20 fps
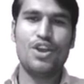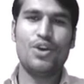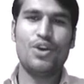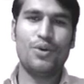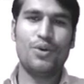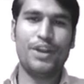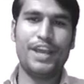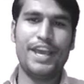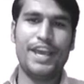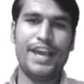
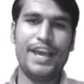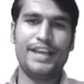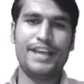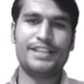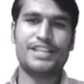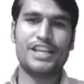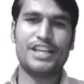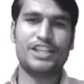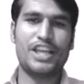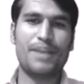और ये है
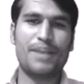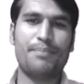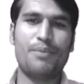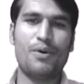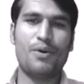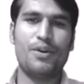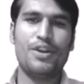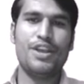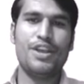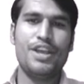
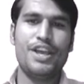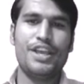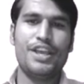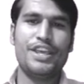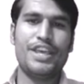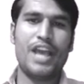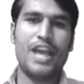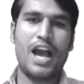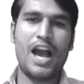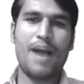छतरपुर
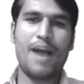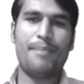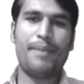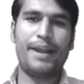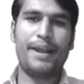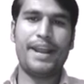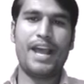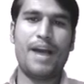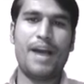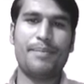यहाँ पर
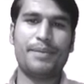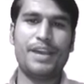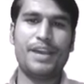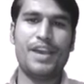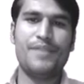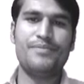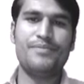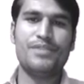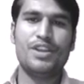है आपके